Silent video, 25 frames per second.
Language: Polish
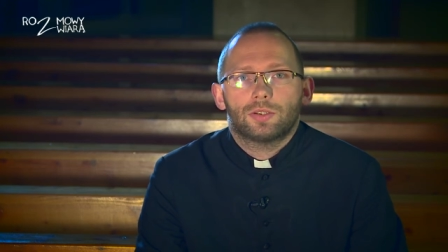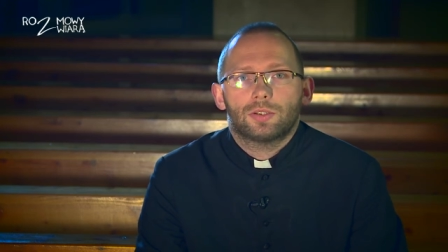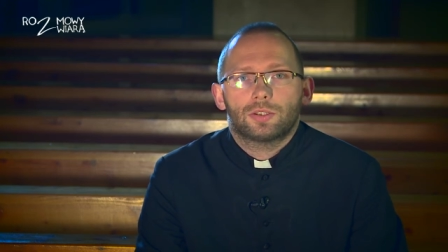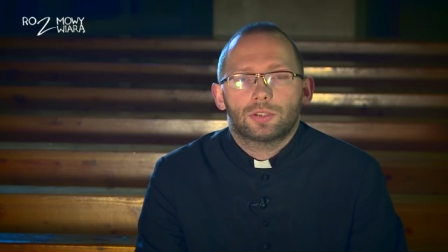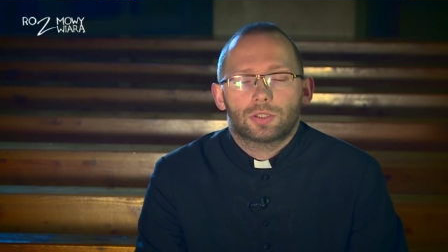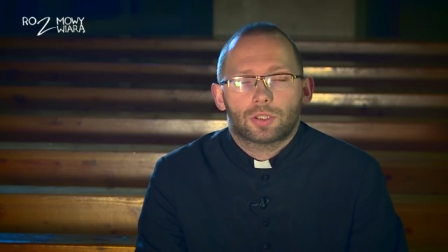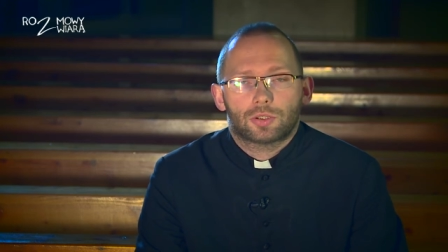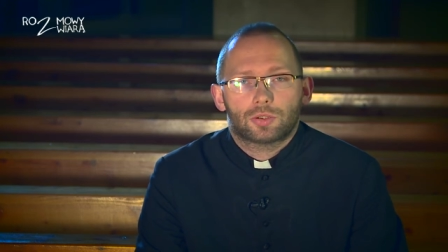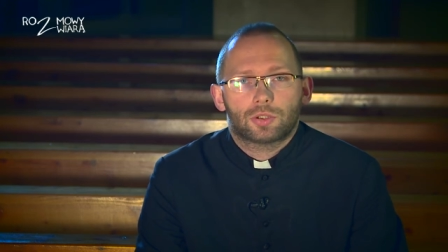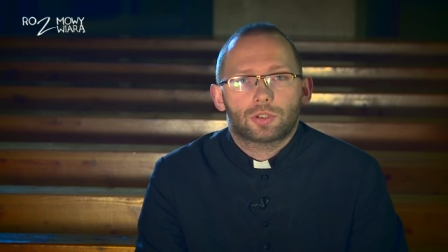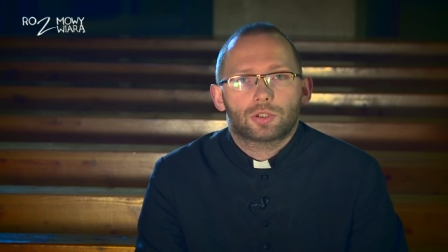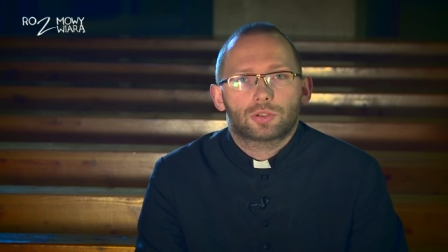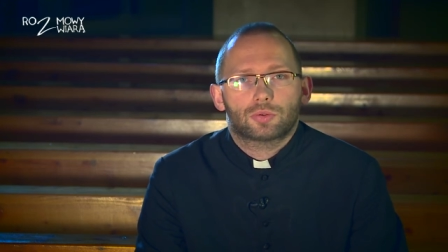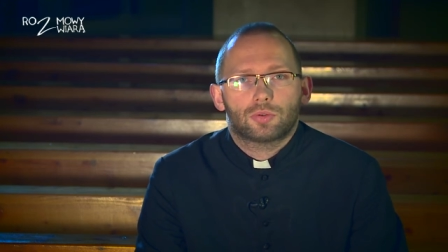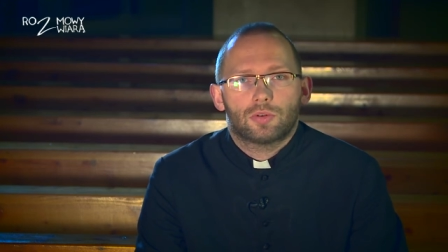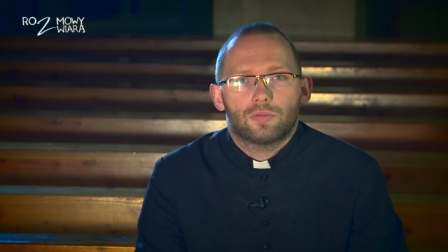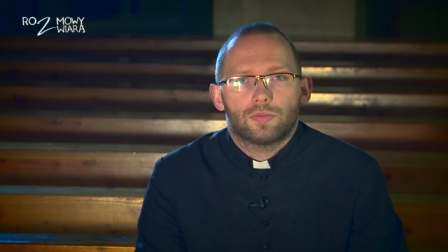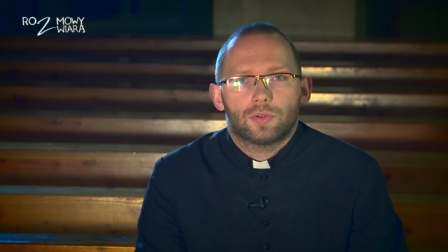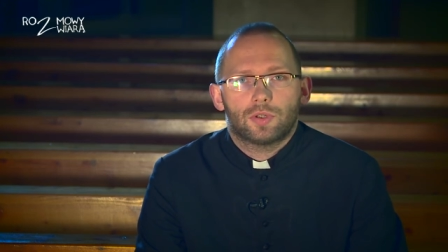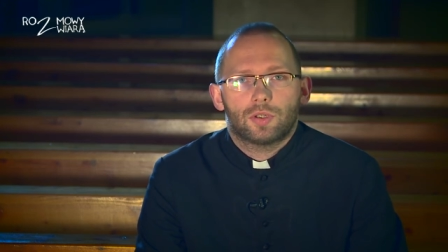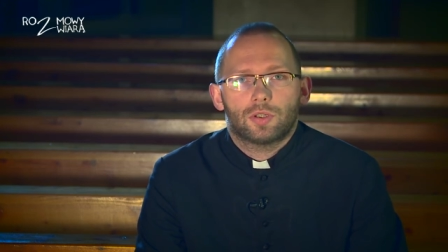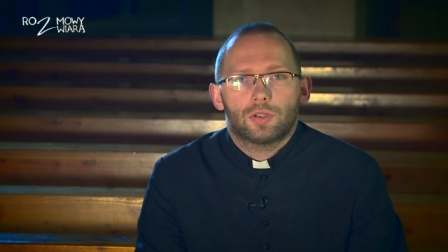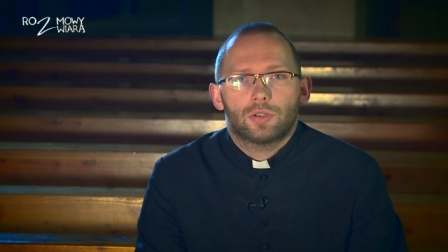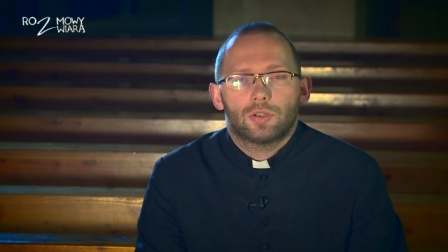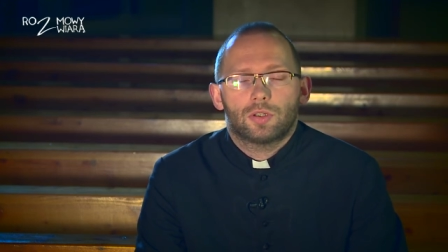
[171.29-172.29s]
co to
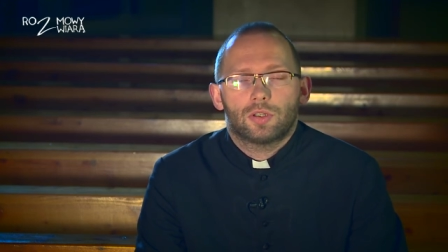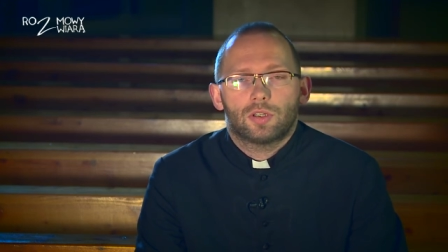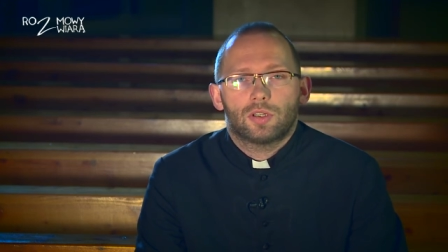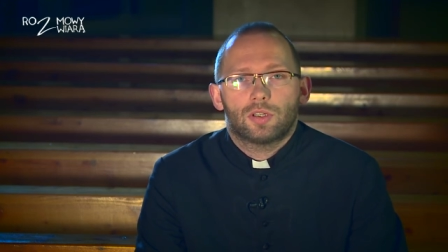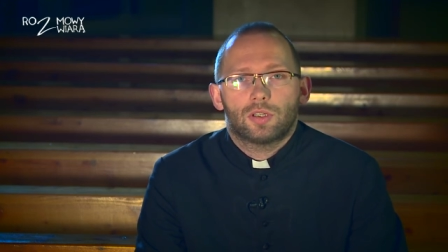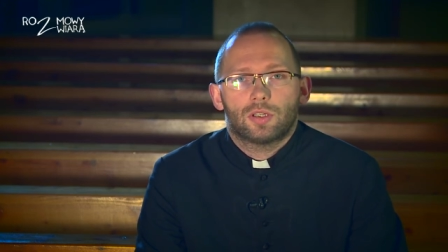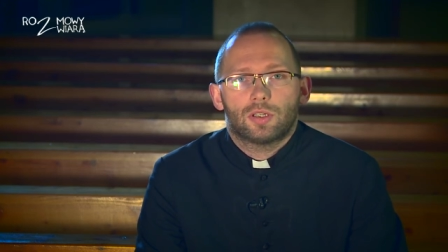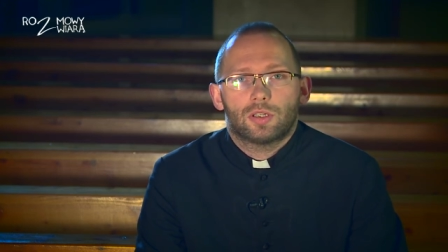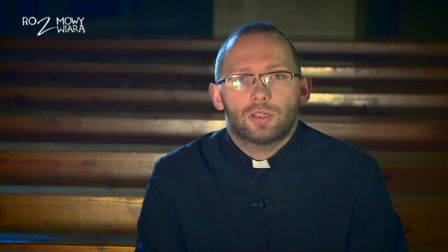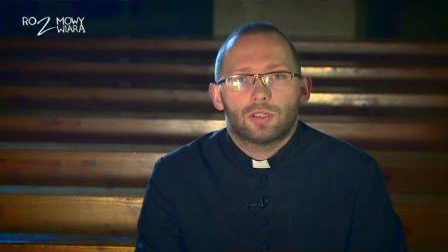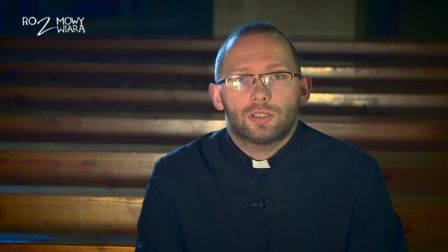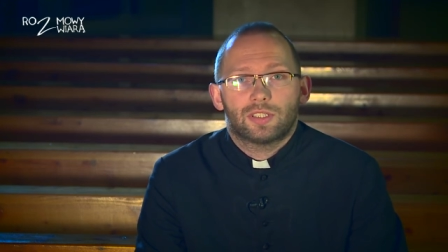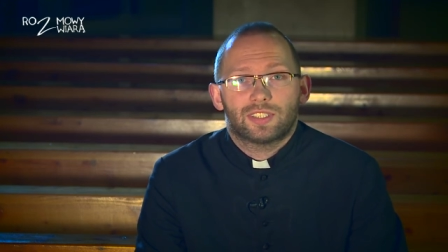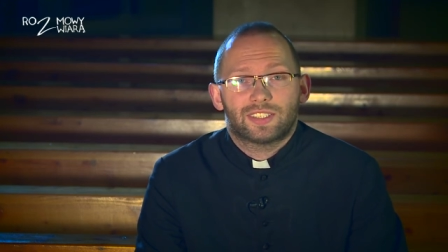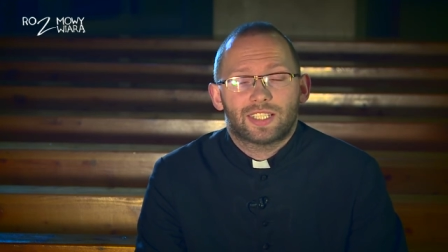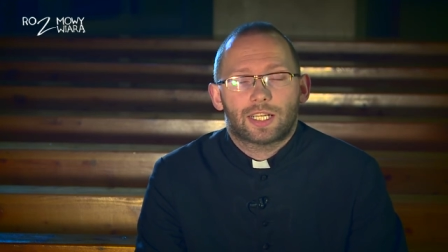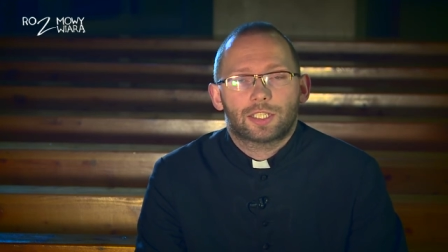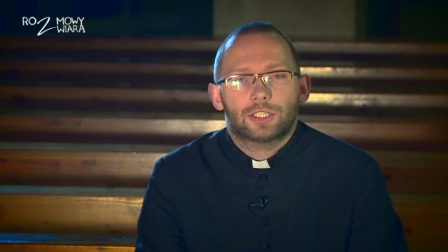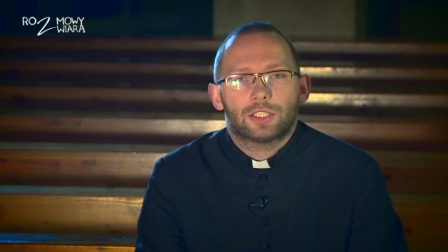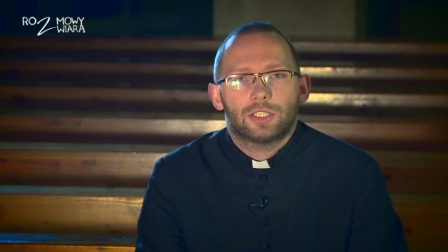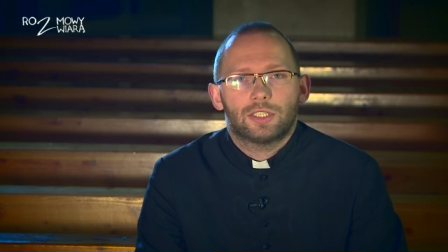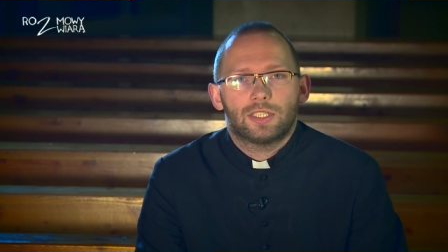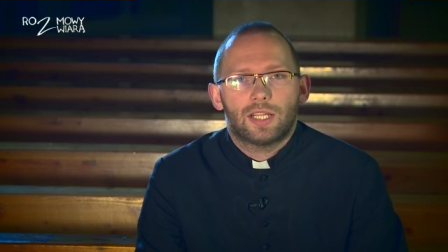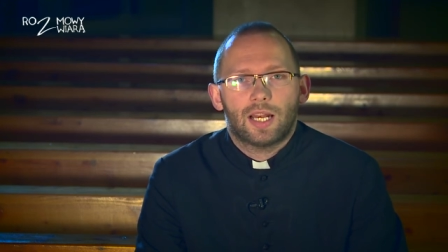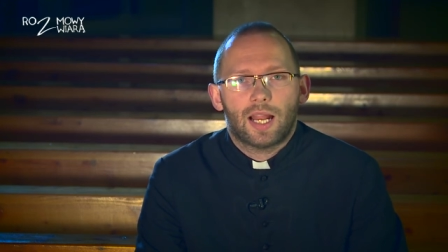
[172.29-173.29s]
Słowo
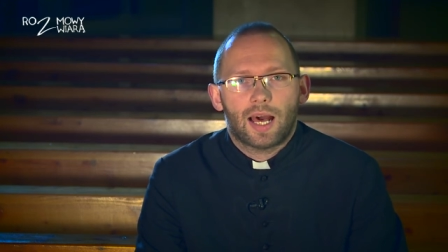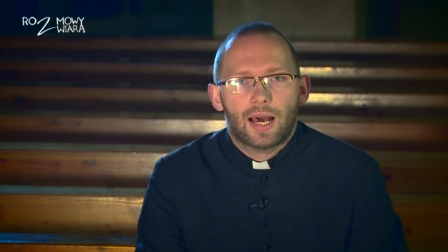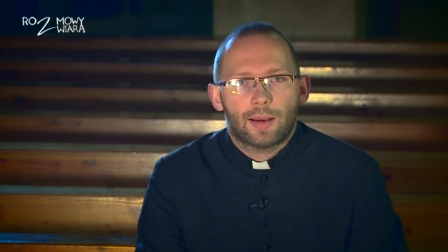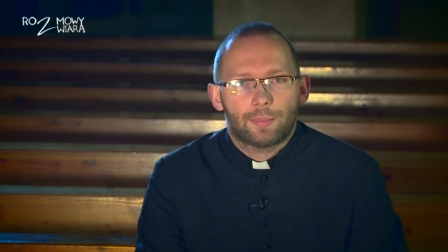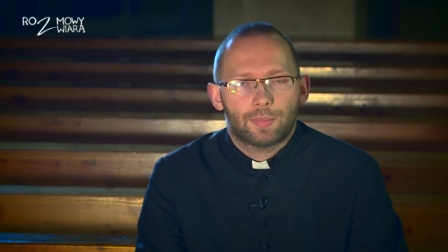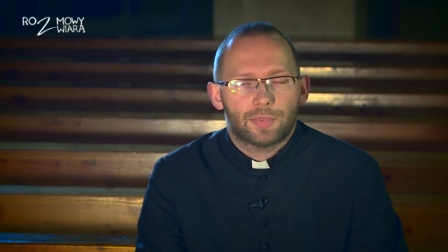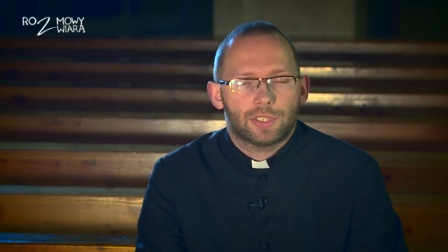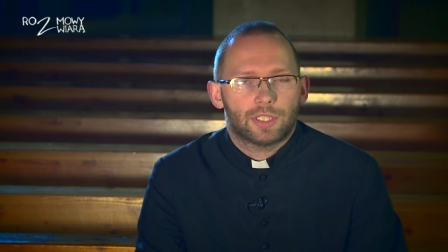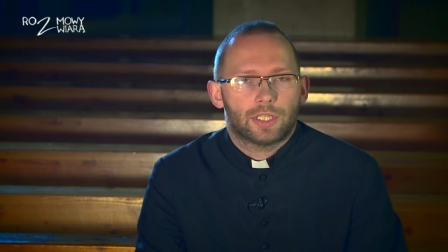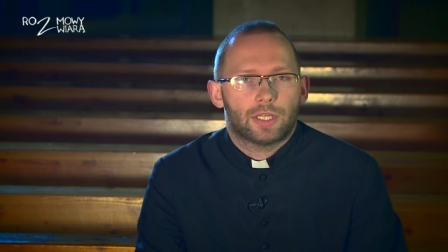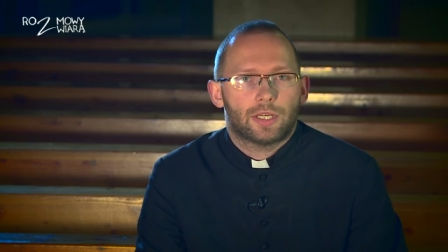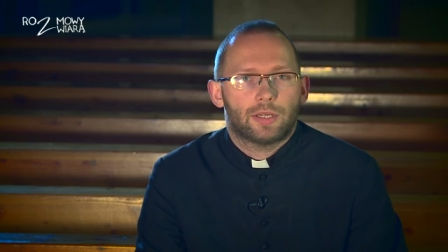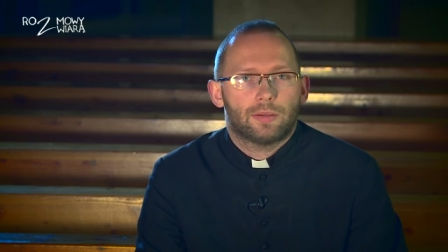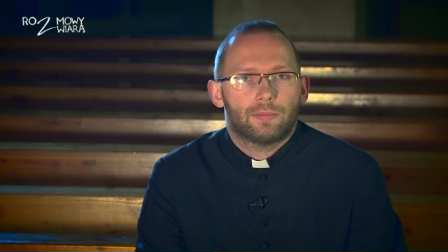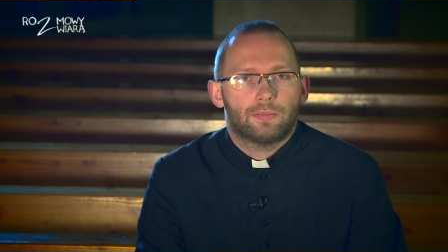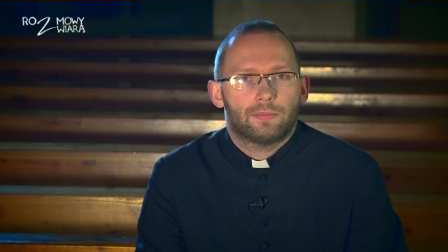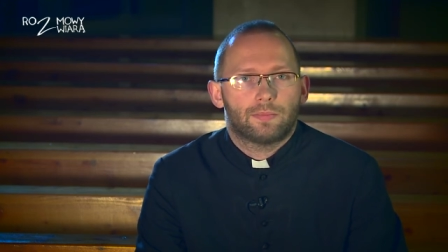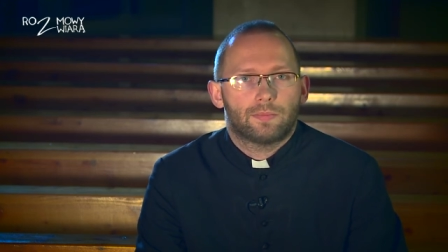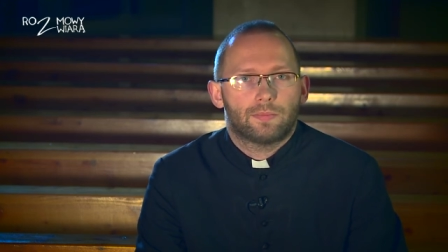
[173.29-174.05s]
znaczy dla mnie.